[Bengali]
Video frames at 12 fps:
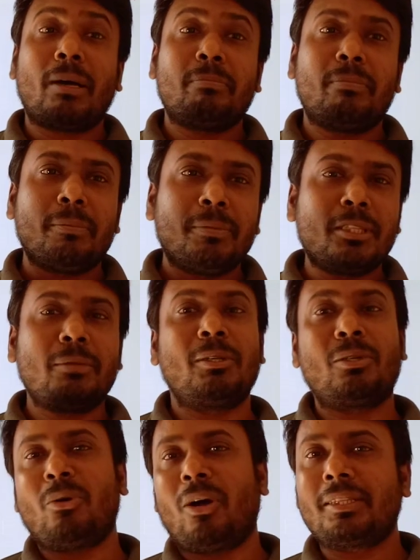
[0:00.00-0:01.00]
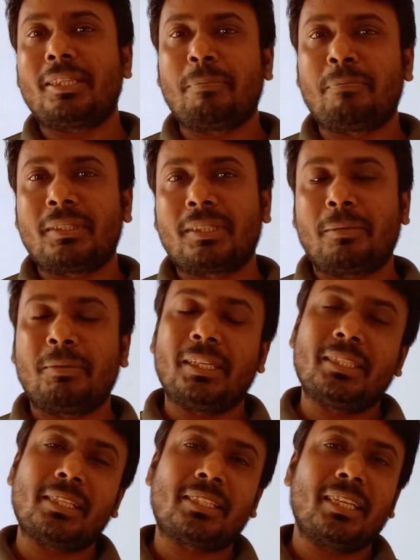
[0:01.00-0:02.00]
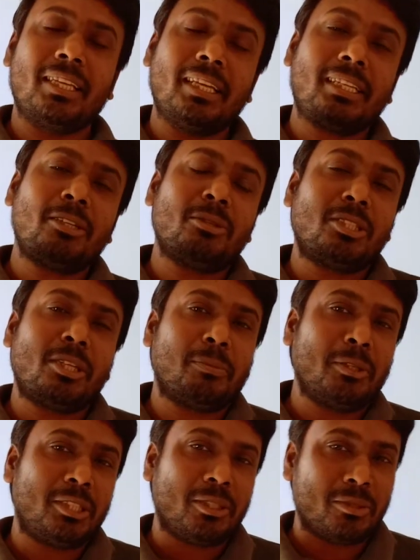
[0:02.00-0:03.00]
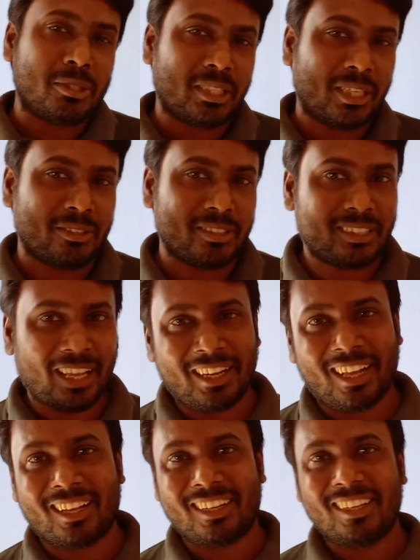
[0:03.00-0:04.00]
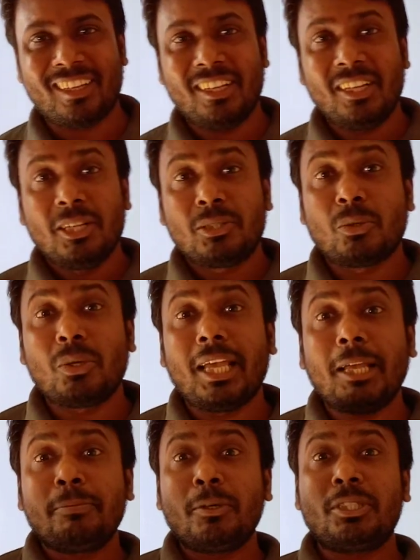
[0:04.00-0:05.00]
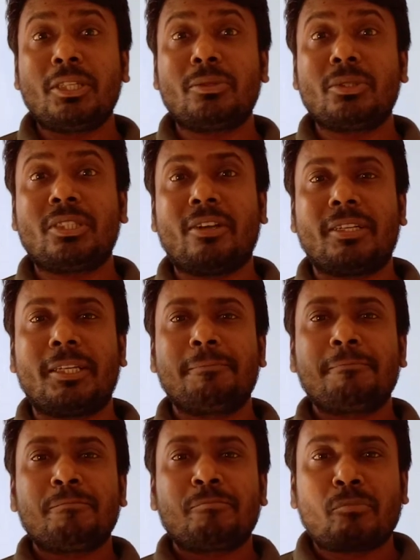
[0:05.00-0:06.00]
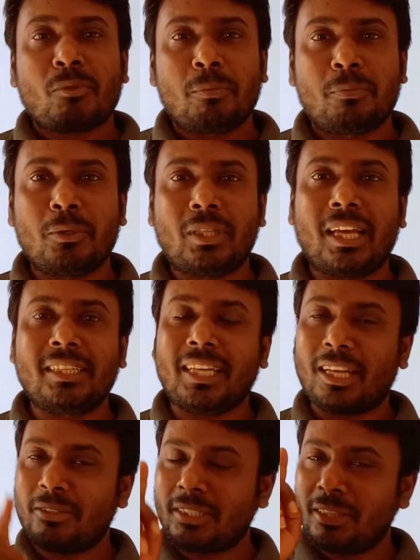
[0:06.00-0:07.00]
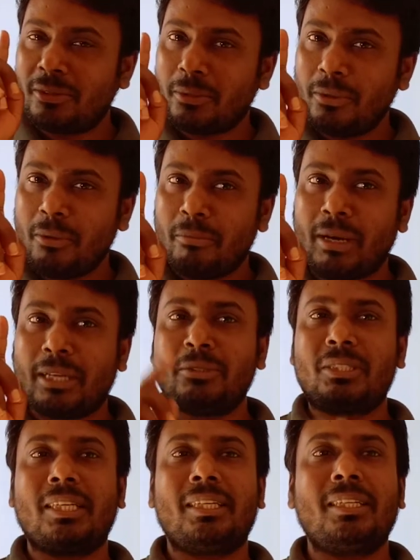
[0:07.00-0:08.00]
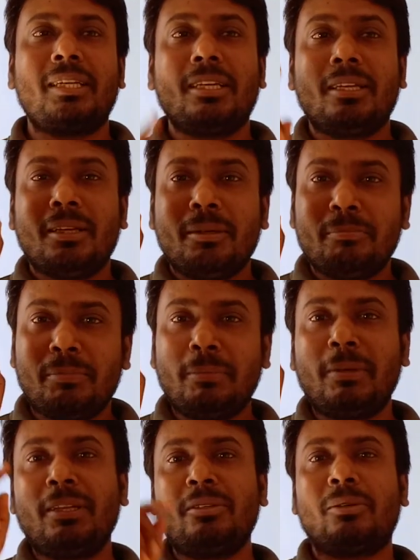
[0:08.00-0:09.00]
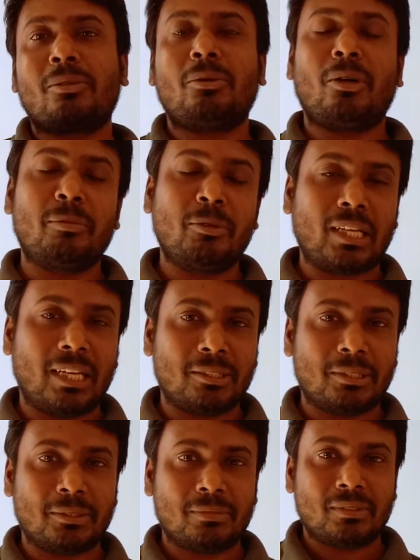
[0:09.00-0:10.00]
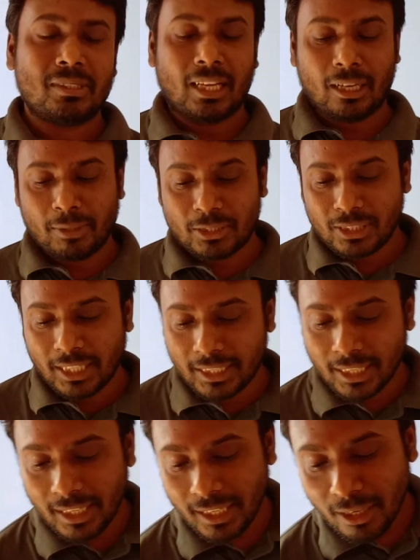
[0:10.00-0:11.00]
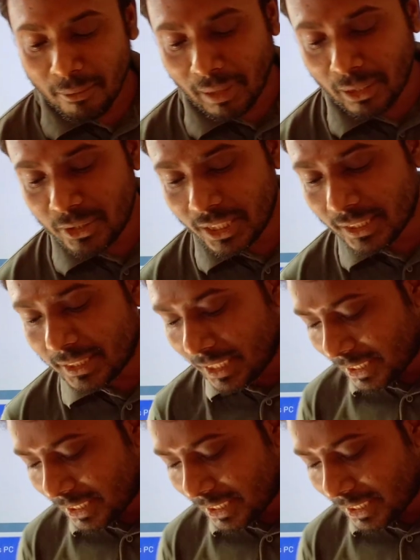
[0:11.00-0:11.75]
বা পৃথিবীর গড় তাপমাত্রা বেড়ে যাচ্ছে এটাই হচ্ছে বৈশ্বিক উষ্ণায়ন তাই না তো এই বৈশ্বিক উষ্ণায়নের প্রধান কারণ কিন্তু মানুষের বিভিন্ন কর্মকাণ্ড আমরা দেখি মানুষের কি